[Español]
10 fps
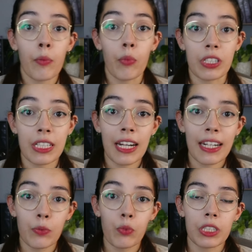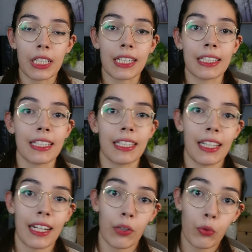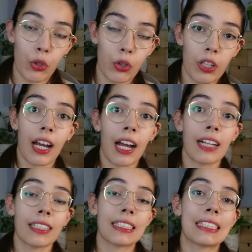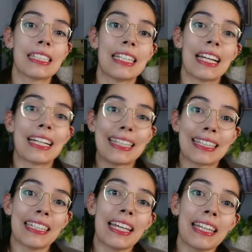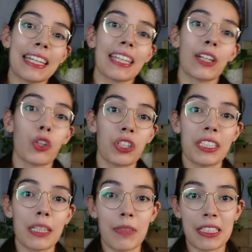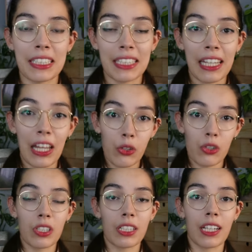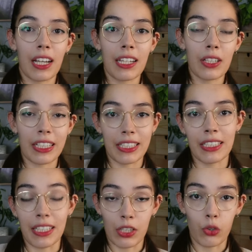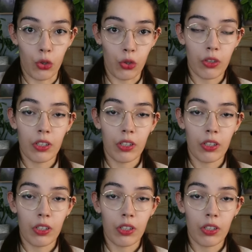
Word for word: Pues es la respuesta que intenta dar la Unión a la cantidad de ecosistemas degradados que hay en este territorio.